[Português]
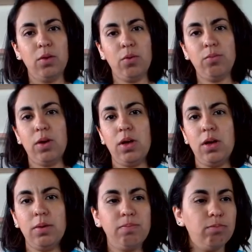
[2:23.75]

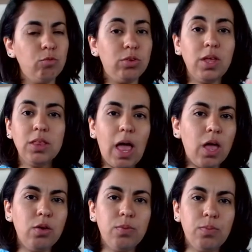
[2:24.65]
uma, um
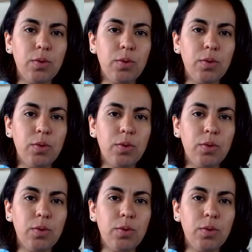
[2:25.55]
cenário,